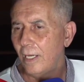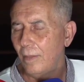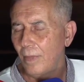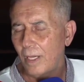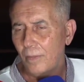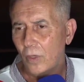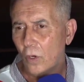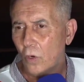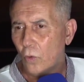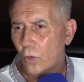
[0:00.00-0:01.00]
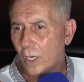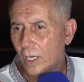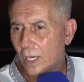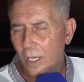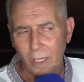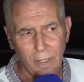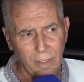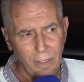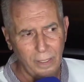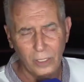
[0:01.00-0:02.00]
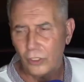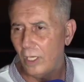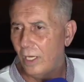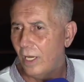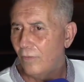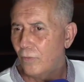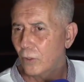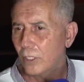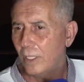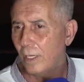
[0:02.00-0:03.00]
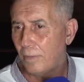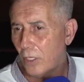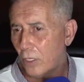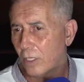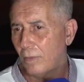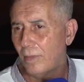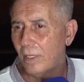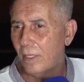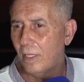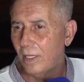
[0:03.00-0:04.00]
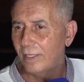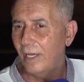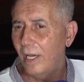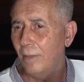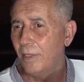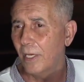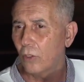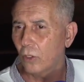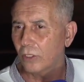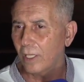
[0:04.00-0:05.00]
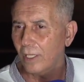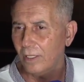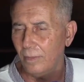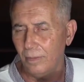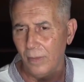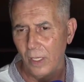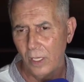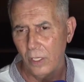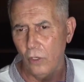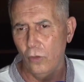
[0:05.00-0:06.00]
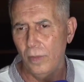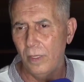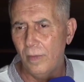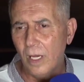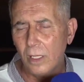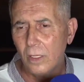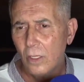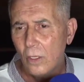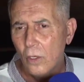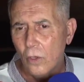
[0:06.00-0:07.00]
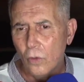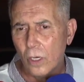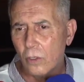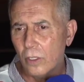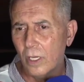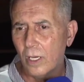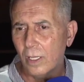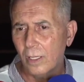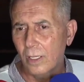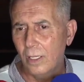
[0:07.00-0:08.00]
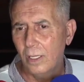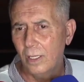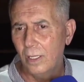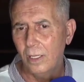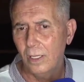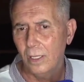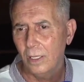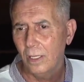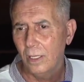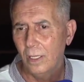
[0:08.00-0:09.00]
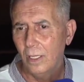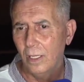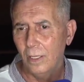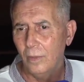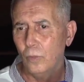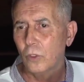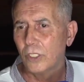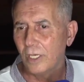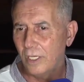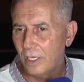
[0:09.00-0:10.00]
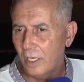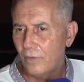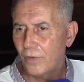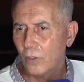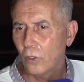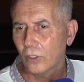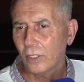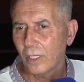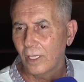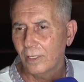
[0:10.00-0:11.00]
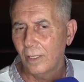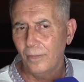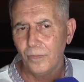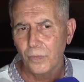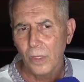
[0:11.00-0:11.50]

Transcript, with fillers: الامام ولا نجعل انفسنا بحكم اننا داعبنا كره القدم يوما ما وكنا آه، آه، مسيرين في كره القدم